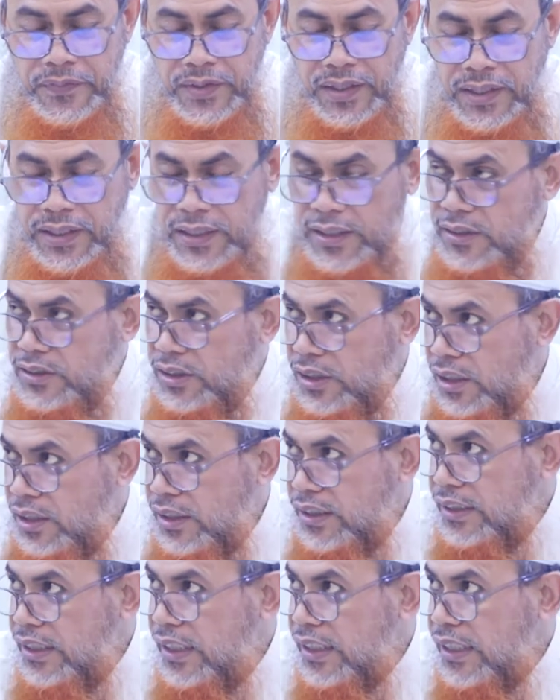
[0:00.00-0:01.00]
Ini insya
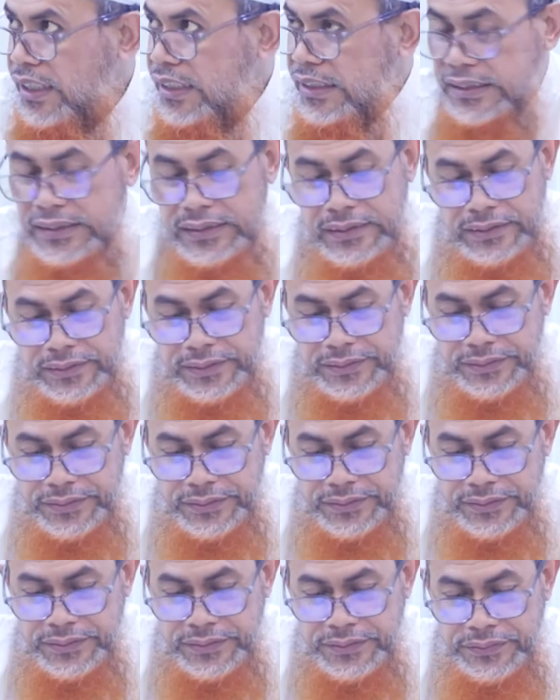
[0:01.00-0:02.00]
Allah kita akan
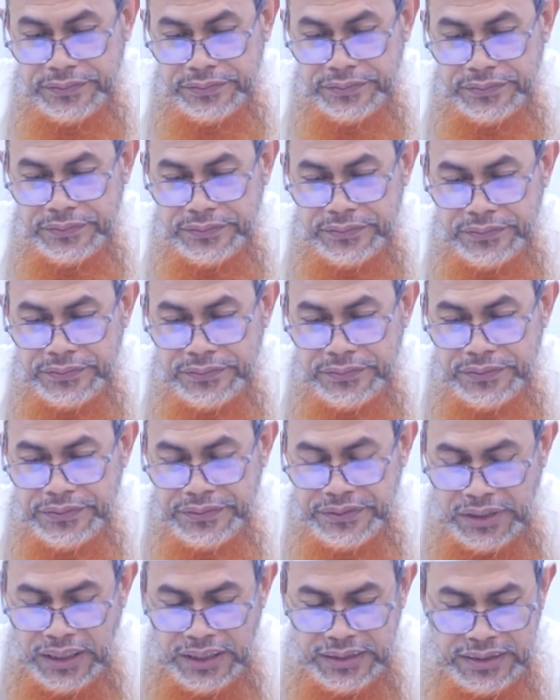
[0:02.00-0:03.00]

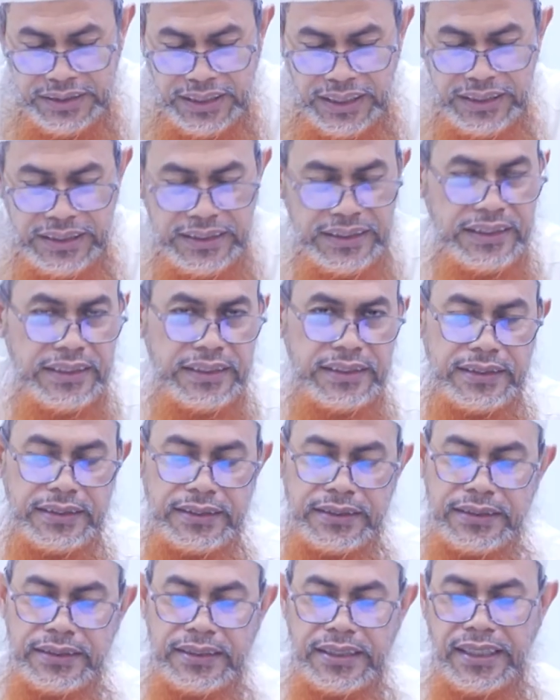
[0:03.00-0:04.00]
jelaskan
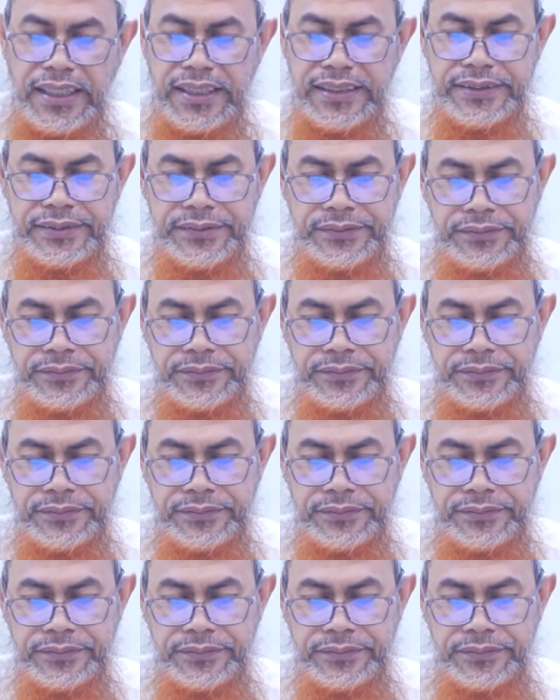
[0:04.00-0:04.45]
dengan